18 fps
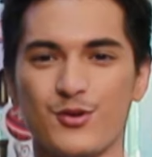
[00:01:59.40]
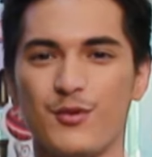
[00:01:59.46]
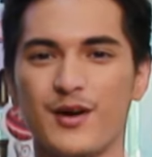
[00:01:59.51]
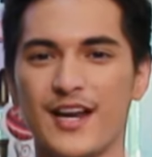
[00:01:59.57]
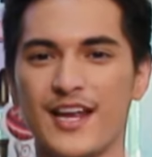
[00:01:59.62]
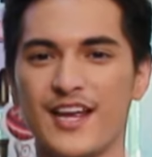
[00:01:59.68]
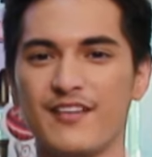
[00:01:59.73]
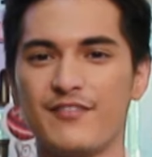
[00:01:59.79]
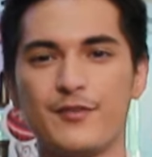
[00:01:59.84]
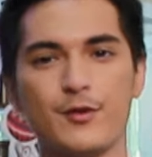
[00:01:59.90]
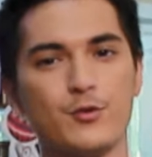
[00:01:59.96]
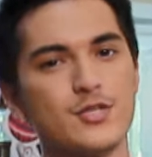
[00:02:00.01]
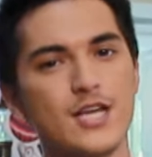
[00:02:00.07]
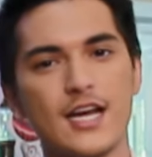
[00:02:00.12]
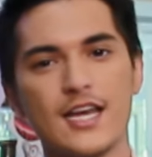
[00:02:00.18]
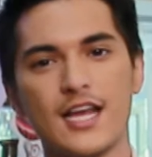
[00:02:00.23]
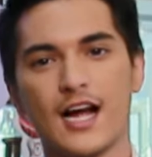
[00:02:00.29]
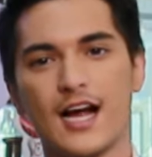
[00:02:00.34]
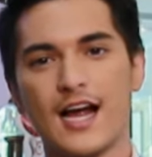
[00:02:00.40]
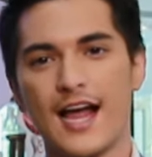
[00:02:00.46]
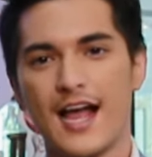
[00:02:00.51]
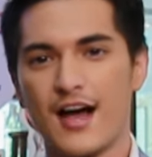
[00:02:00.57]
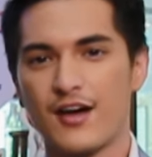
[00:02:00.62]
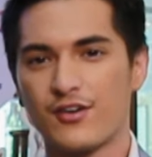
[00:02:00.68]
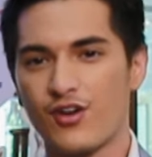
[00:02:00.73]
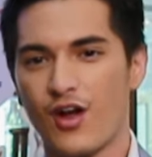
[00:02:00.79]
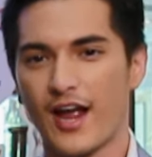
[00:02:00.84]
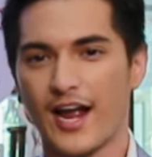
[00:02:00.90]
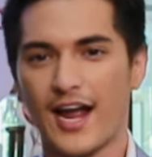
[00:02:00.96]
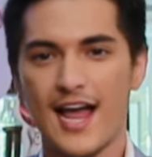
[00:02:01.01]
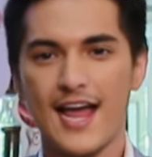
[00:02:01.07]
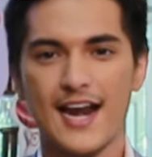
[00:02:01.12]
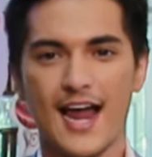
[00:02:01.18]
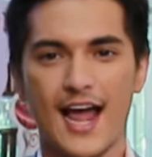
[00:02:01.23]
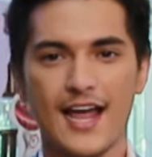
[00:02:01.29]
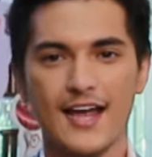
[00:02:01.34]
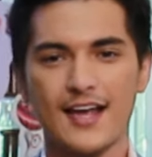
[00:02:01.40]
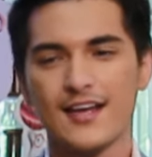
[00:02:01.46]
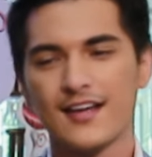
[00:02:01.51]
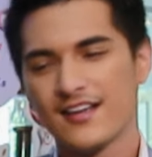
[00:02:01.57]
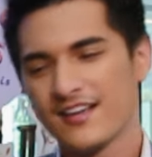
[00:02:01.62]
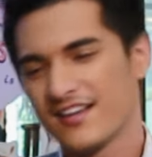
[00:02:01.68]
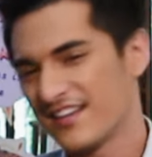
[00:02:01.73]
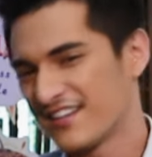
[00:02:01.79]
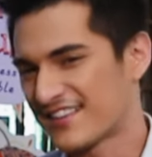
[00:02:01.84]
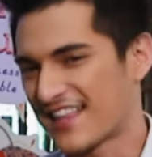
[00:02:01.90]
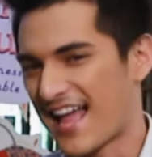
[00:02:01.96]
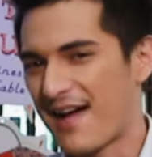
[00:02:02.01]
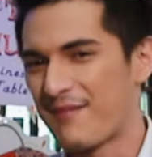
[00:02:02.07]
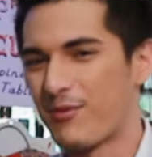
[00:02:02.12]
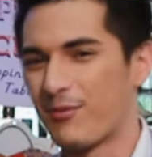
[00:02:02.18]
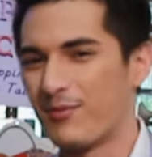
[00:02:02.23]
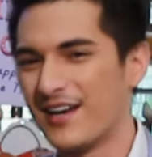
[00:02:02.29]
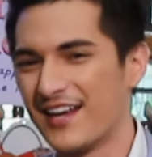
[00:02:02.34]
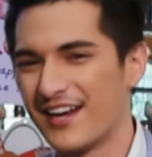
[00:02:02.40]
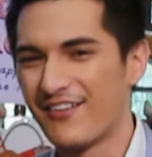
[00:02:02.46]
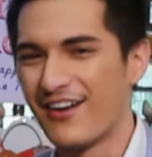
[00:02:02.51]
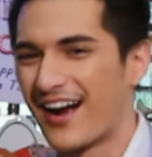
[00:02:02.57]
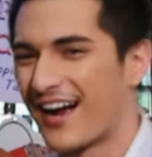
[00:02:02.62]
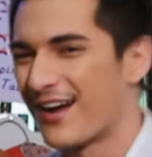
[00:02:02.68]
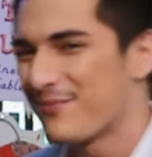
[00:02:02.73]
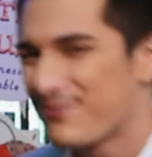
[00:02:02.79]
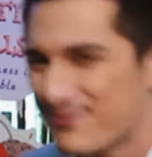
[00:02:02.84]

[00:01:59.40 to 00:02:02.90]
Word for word: วนวันนี้ฟิวชั่นยังไงอร่อยแค่ไหนตามผมไปเลยดีกว่าครั